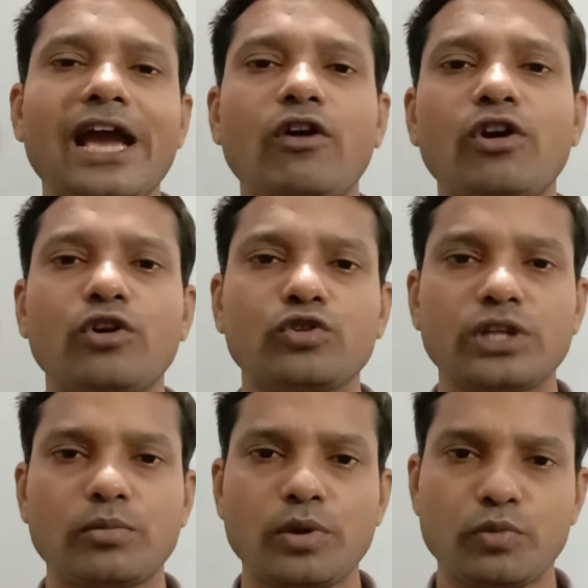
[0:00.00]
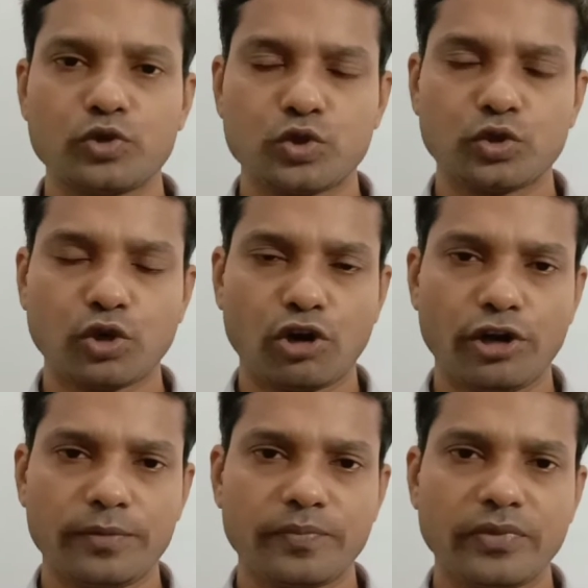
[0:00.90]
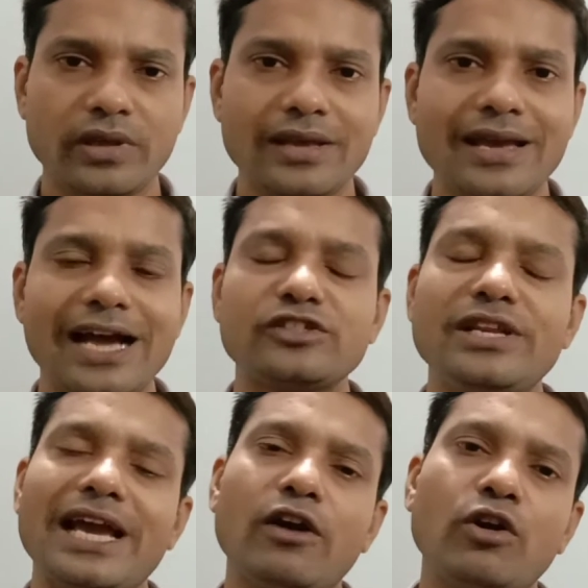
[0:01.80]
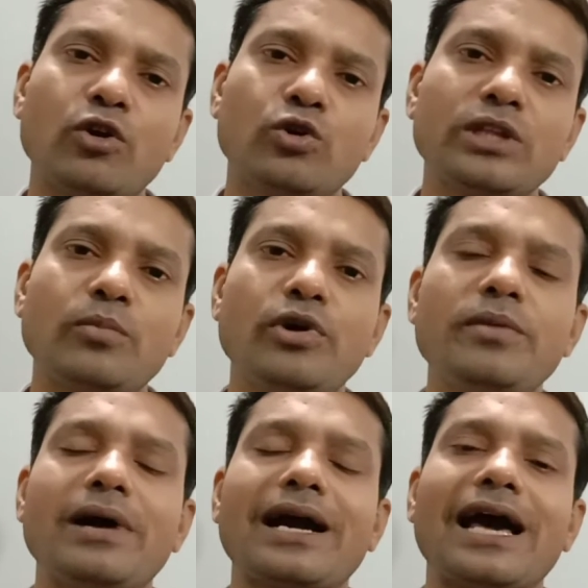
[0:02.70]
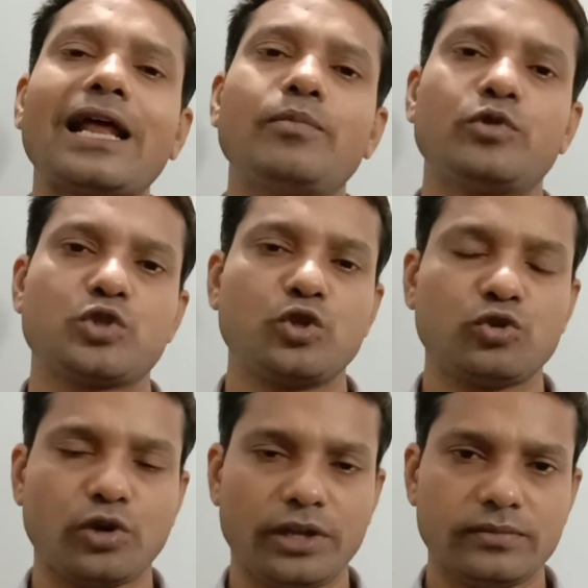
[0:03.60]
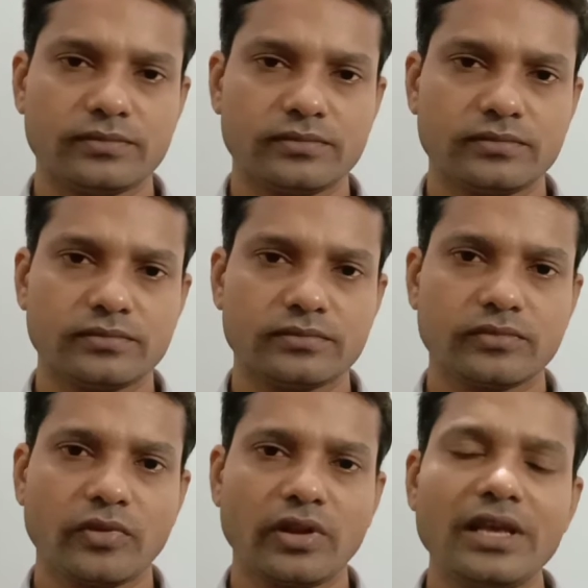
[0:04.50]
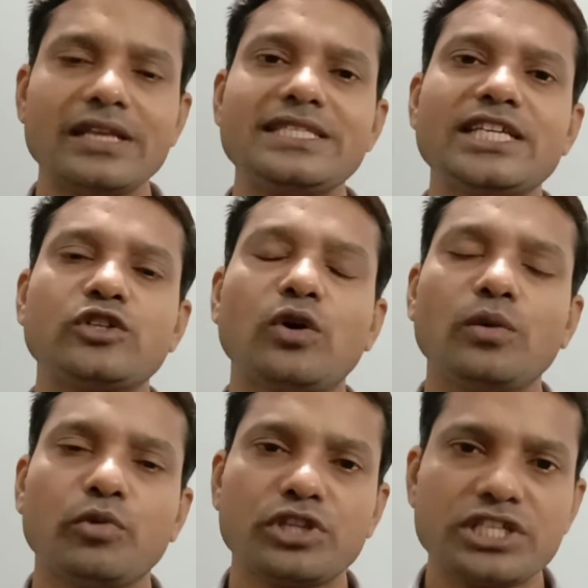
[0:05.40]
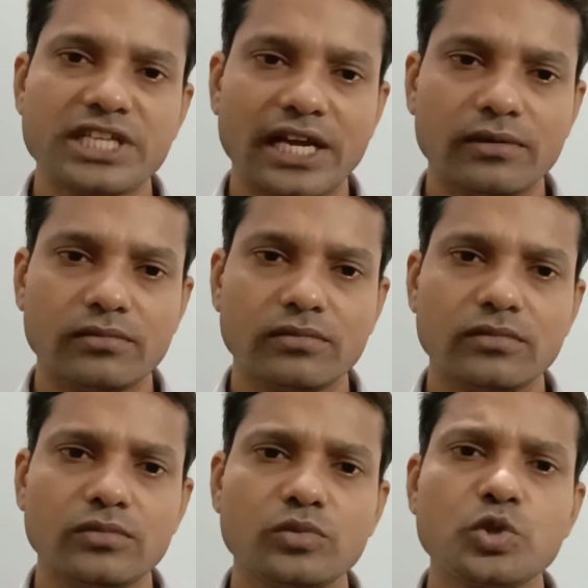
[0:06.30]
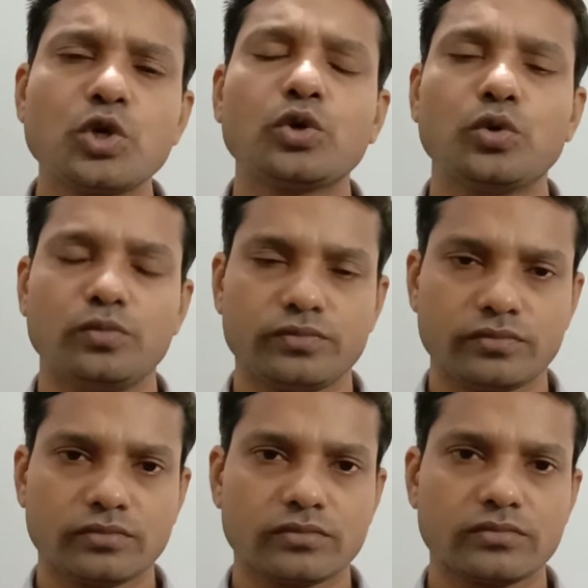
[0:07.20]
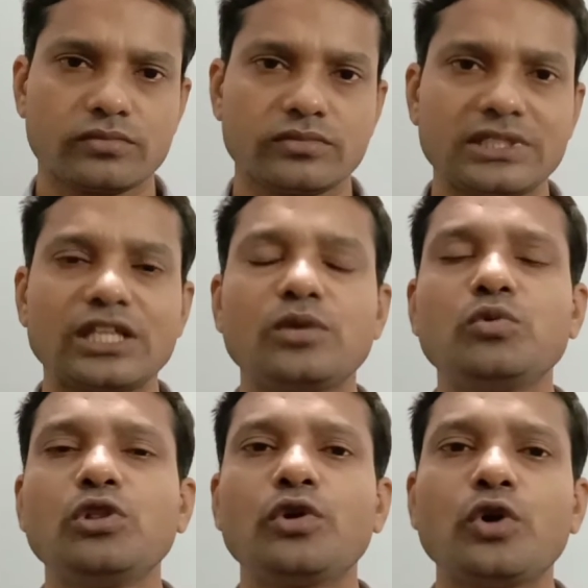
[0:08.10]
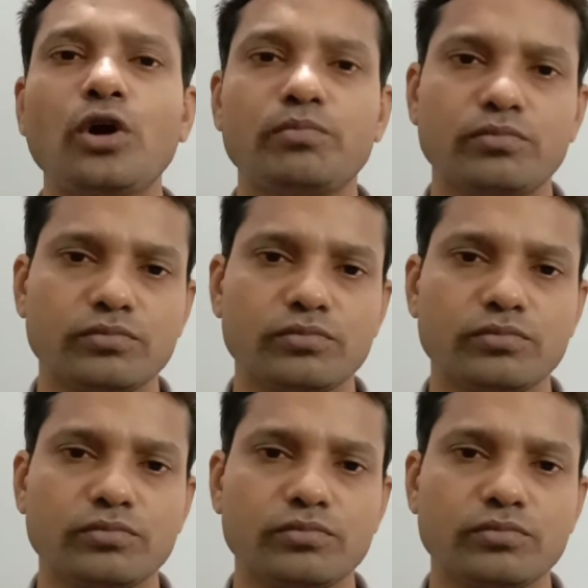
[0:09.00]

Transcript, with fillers: এক ঘর নগদান বই প্রস্তুত করা হয় আসলে এক ঘর নগদান বই বা কারা প্রস্তুত করে যে সকল প্রতিষ্ঠান ছোট যাদের মূলধন কম